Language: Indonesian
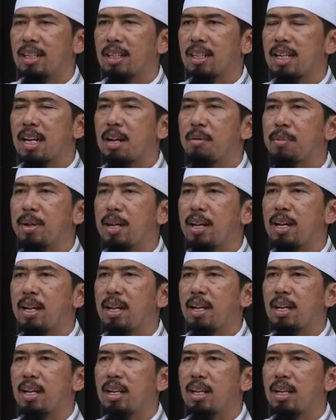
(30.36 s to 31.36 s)
Kenapa?
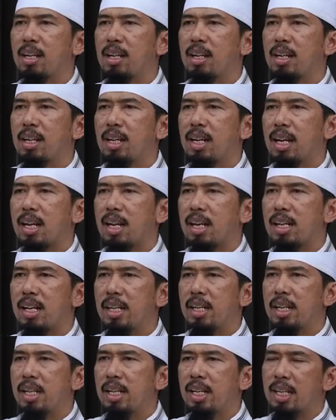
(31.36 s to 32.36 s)

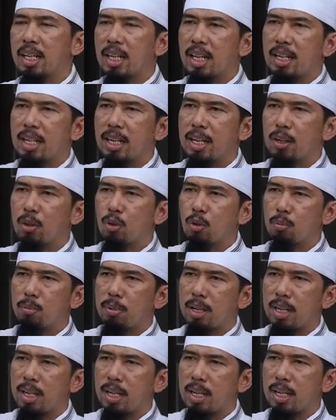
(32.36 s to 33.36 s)
Karena yang diinginkan dari
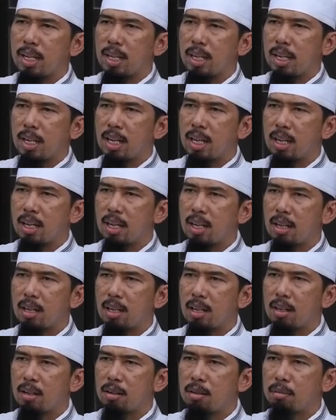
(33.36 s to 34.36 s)
kurban adalah
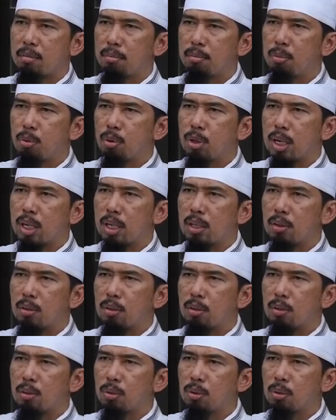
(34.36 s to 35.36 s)
bukan
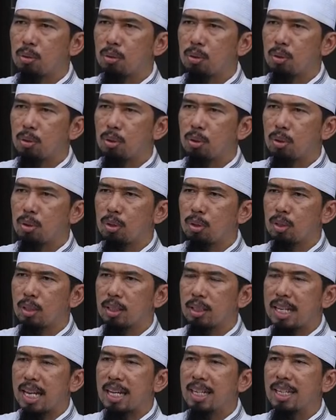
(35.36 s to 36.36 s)
untuk
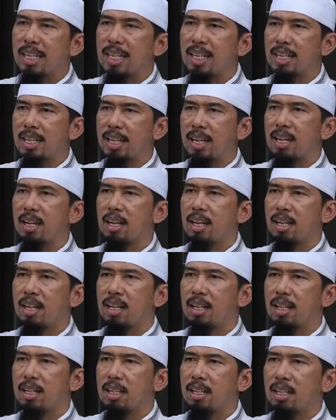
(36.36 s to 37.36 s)
dagingnya
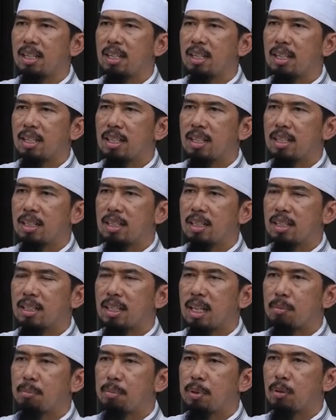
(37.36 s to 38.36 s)

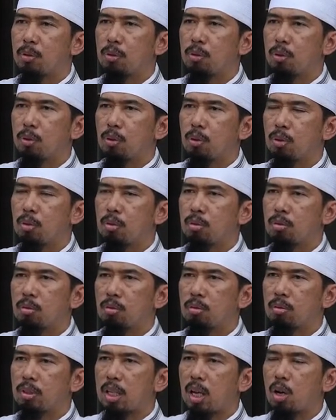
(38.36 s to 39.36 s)
tetapi untuk
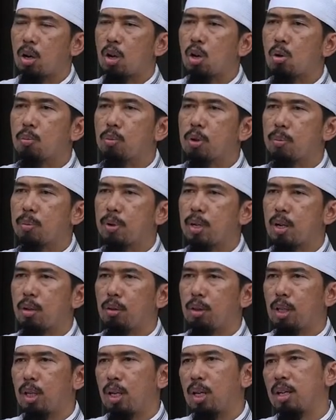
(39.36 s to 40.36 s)
takkorup kepada
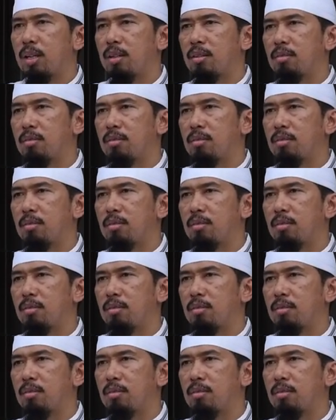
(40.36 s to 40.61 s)
Allah